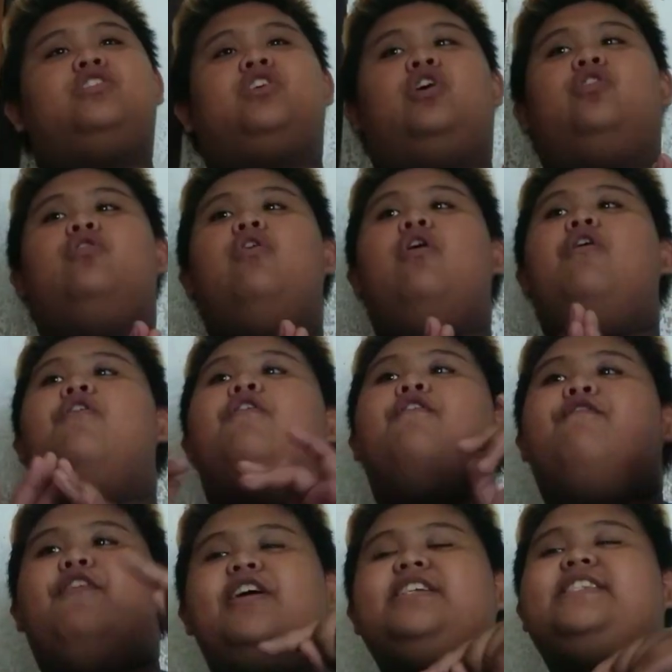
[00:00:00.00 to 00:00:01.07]
So,
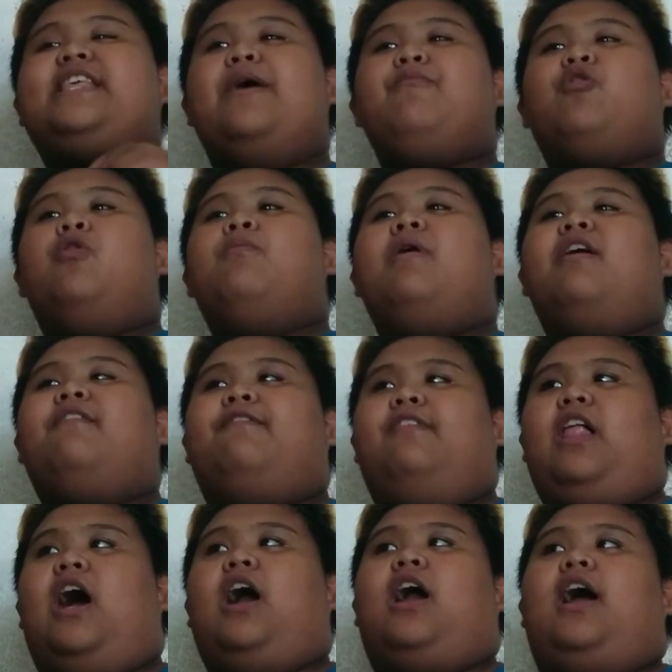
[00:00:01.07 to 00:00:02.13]
first time kong
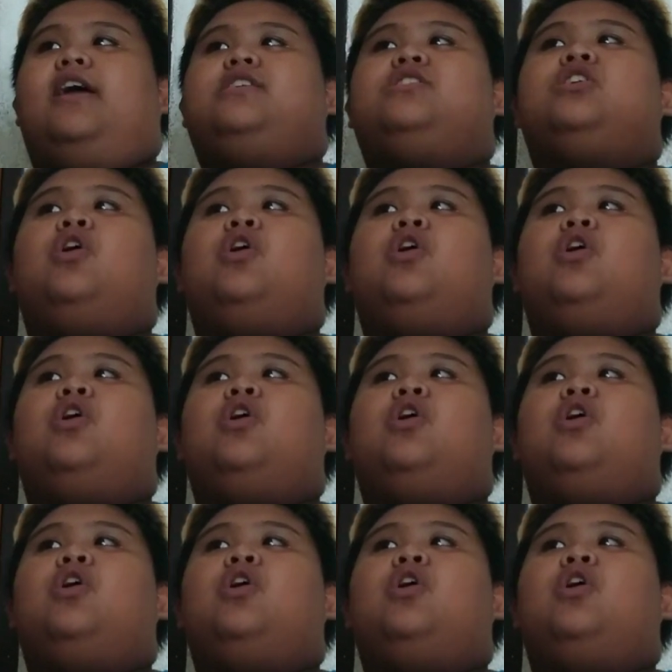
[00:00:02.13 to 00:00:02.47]
mag-vlog guys.